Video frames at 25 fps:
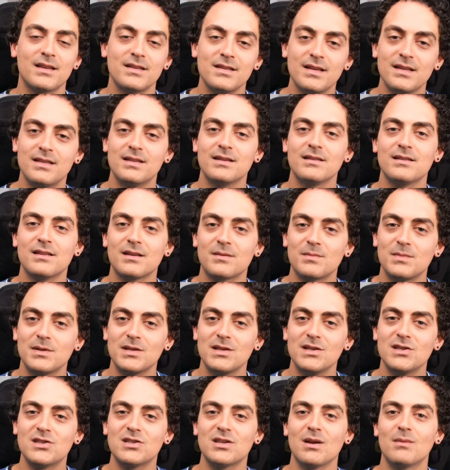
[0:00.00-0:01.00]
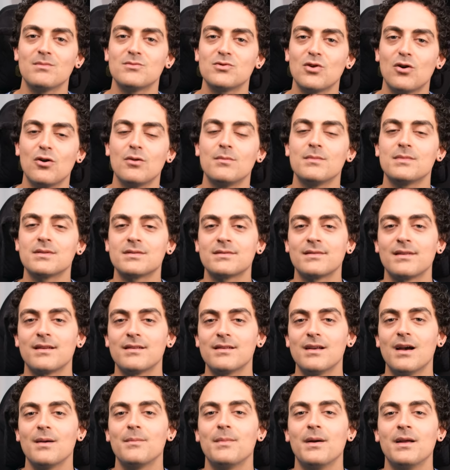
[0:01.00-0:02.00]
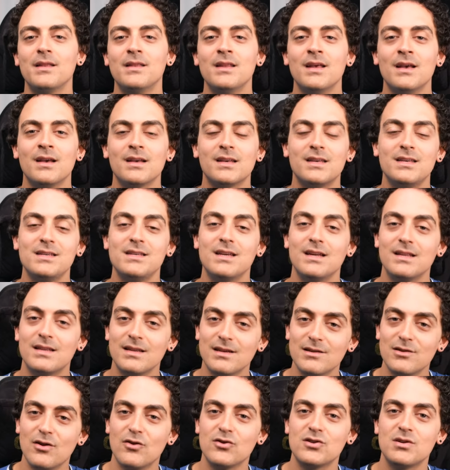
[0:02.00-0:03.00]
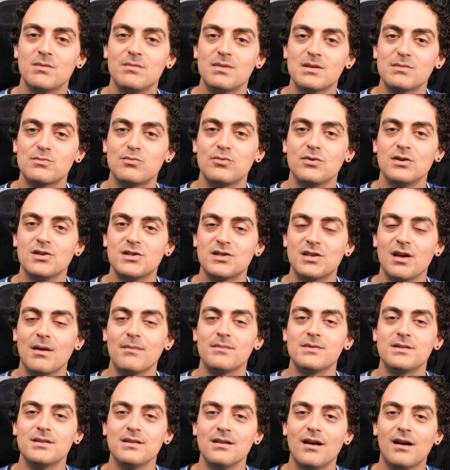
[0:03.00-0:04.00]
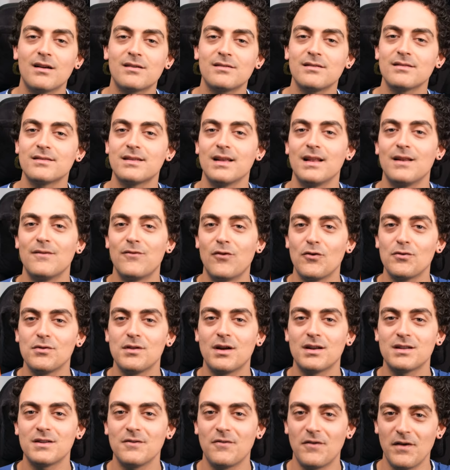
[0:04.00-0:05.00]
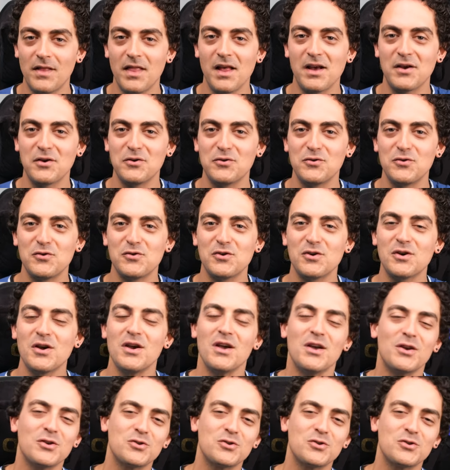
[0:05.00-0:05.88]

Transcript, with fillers: 7 yıllık bir işlemci olmasına rağmen ki 7 yıl önce biz bu işlemciyi akıllı telefonlarda falan görüyorduk.